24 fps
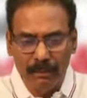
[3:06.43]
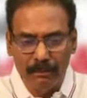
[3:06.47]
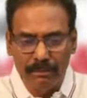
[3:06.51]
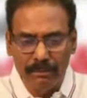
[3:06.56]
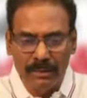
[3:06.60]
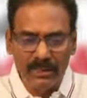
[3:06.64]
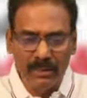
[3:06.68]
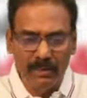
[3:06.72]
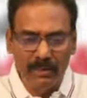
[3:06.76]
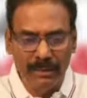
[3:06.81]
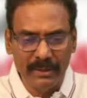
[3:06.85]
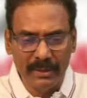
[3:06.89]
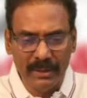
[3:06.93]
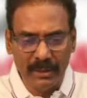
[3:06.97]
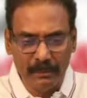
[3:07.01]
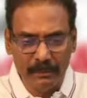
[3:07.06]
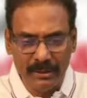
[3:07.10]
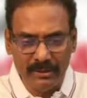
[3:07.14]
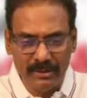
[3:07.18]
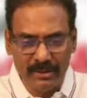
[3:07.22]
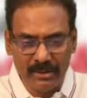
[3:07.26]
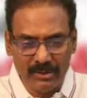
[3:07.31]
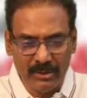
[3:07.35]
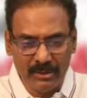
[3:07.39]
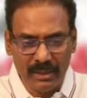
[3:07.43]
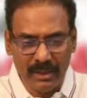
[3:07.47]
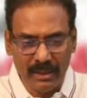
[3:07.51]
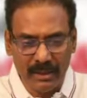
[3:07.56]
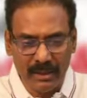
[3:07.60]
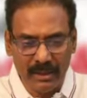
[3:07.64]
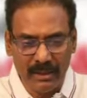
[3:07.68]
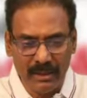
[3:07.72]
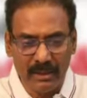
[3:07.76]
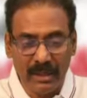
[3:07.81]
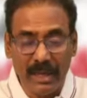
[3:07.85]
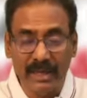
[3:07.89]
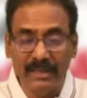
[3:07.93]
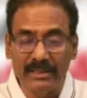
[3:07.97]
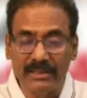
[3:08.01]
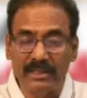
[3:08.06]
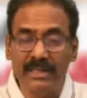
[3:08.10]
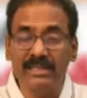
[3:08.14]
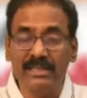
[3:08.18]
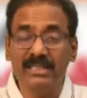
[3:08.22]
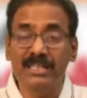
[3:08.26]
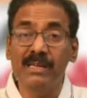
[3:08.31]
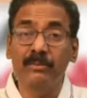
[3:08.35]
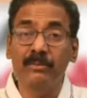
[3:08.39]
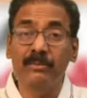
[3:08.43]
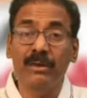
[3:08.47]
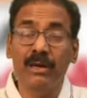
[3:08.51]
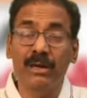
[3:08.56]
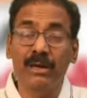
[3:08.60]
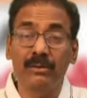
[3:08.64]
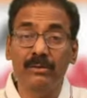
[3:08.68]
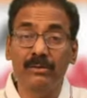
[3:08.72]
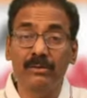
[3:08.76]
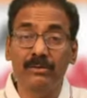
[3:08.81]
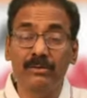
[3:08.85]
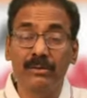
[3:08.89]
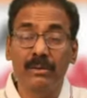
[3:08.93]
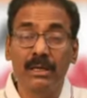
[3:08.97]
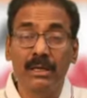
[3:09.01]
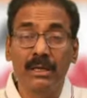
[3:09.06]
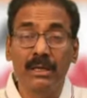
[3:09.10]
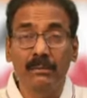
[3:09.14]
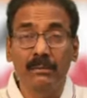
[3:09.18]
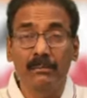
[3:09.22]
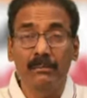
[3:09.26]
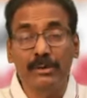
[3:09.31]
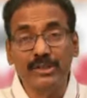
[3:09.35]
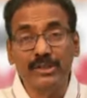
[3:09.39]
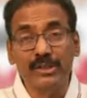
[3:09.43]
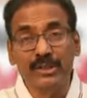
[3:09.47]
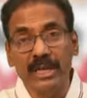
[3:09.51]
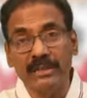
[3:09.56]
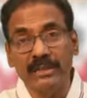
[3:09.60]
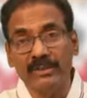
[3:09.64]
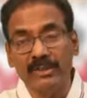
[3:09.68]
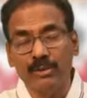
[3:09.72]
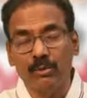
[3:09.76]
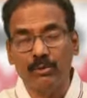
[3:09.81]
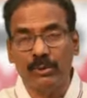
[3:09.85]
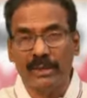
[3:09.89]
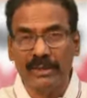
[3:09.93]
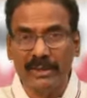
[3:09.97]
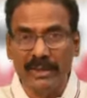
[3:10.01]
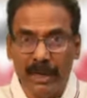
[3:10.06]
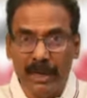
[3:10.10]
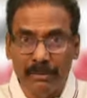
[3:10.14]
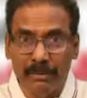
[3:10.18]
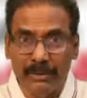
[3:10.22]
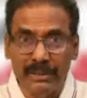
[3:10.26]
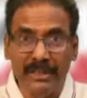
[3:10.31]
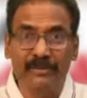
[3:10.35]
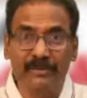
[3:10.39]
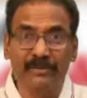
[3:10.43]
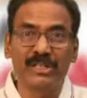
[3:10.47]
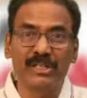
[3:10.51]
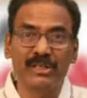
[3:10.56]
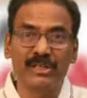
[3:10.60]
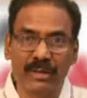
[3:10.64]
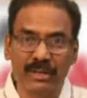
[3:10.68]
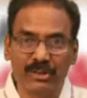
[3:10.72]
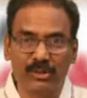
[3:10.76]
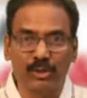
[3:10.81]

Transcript: ప్రెస్ మీట్ ఏర్పాటు చేసుకున్నారట అయితే సీఎం గారు బస్సు యాత్ర ఉన్నది కాబట్టి విజయవాడ